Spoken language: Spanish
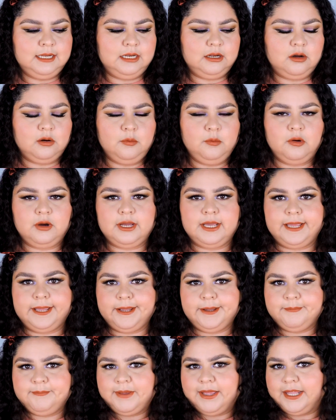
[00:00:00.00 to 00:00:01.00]
Y como
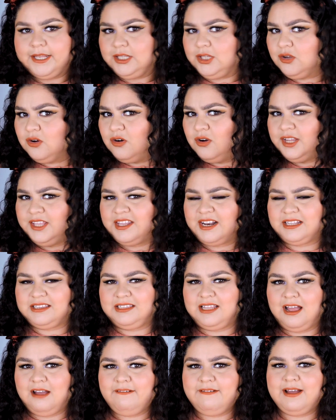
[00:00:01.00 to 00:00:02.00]
que medio
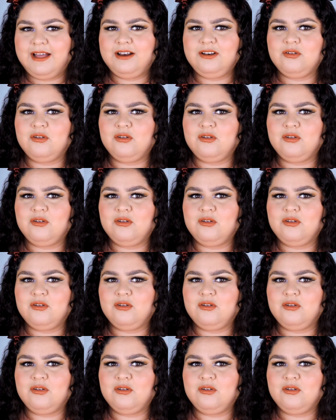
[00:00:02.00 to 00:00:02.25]
hidrataba,